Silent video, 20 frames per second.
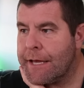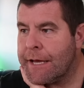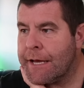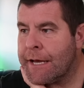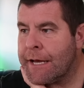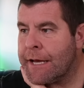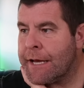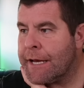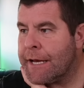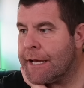
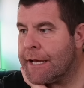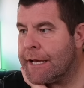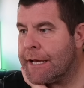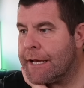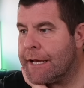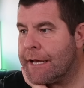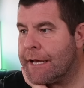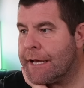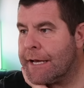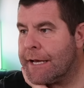Uh,
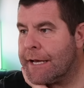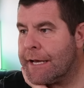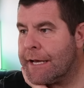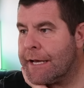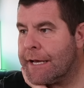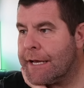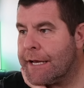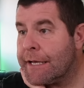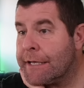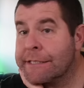eh,
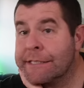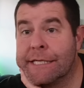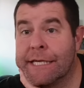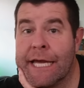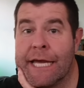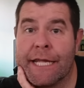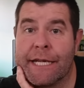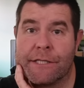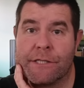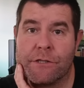
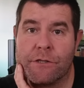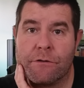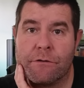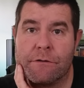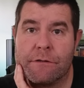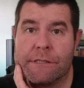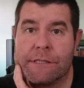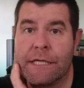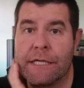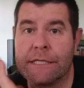
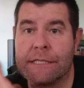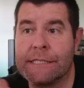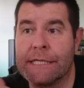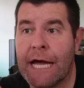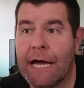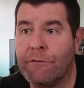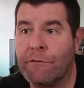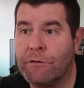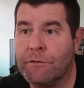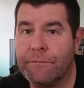scherzo,
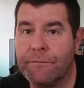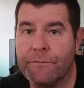scherzavo.